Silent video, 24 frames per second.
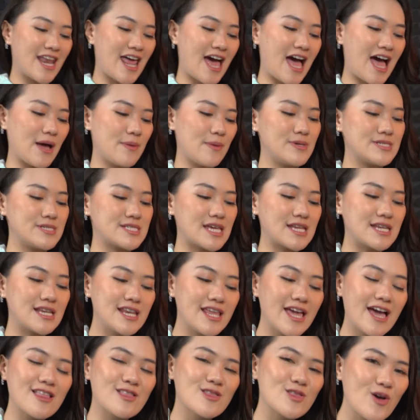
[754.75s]
Nah, bisa
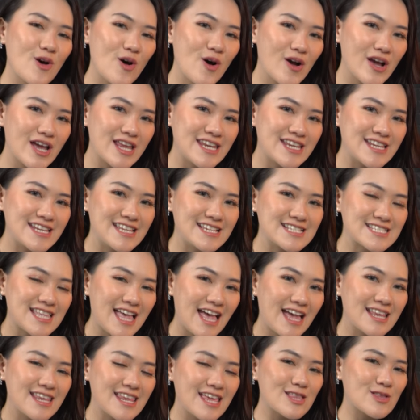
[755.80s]
dilihat dong ini
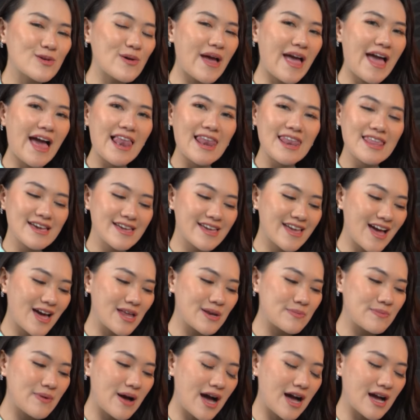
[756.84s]
desainnya tuh
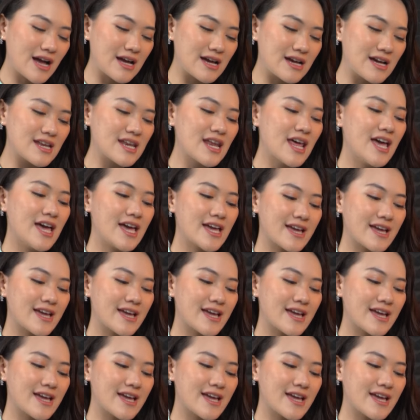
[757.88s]
elegan banget.